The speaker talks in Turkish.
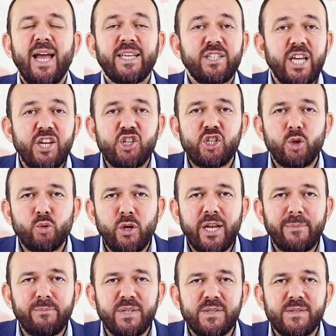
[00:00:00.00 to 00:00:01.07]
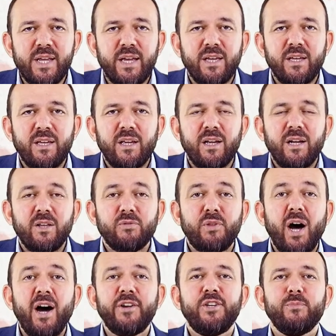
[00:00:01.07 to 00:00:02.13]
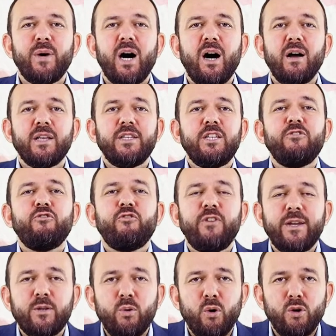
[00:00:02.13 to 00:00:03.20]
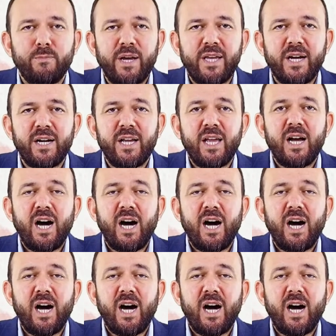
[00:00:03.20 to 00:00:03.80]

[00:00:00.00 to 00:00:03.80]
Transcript: Gençlik dönemimizde daima iffetli olmaya,